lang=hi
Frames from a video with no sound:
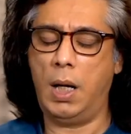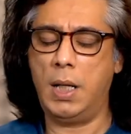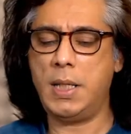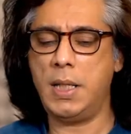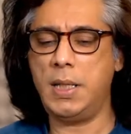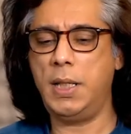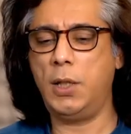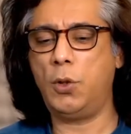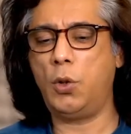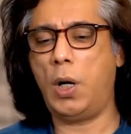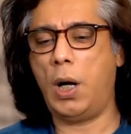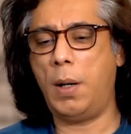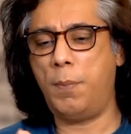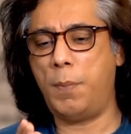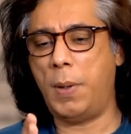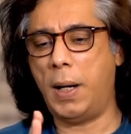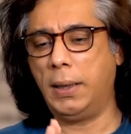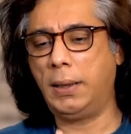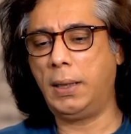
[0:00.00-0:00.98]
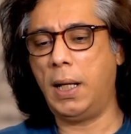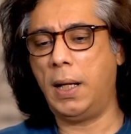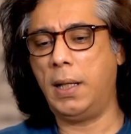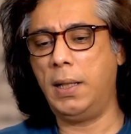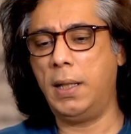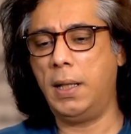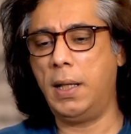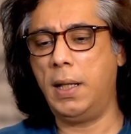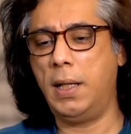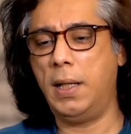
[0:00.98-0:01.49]
अच्छा ये तो आप बात कर
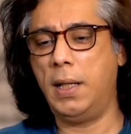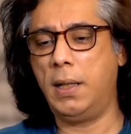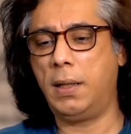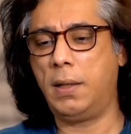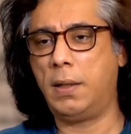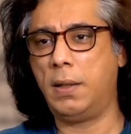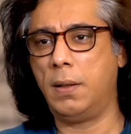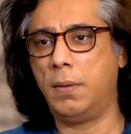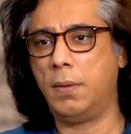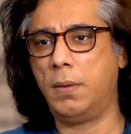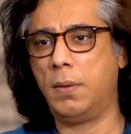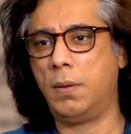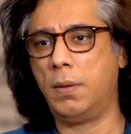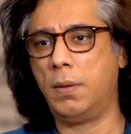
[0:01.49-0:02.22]
रही है ना बस मेरी